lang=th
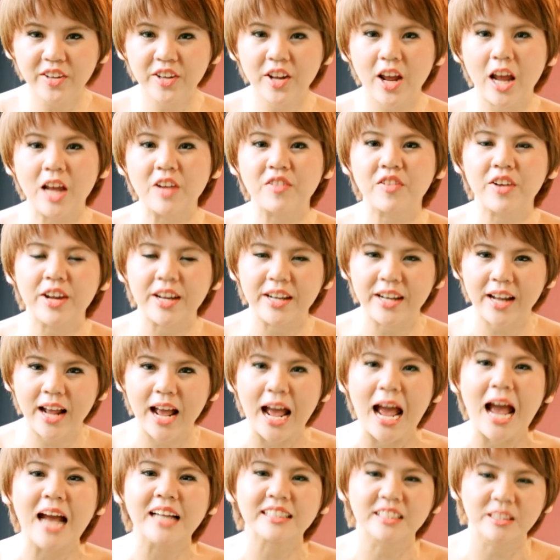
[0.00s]
ดีไฮเดรตนะ
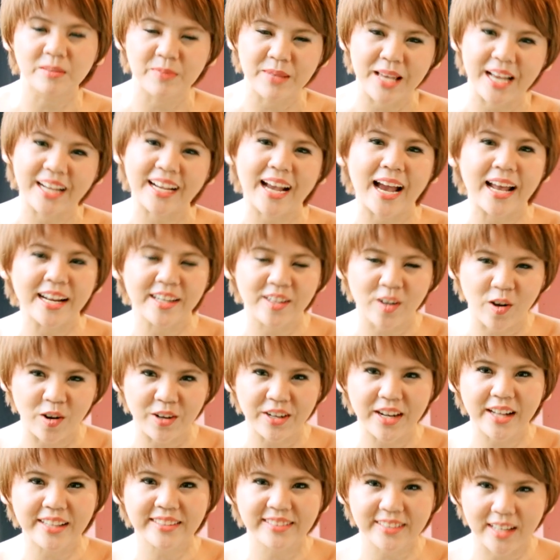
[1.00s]
คะ อาจจะมีอาการร้อน
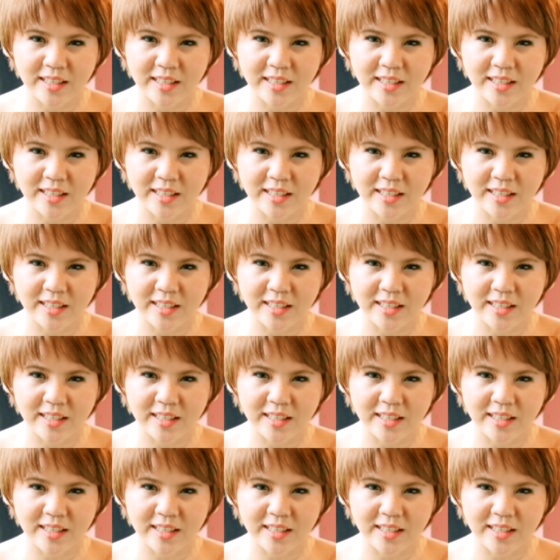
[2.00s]
ใน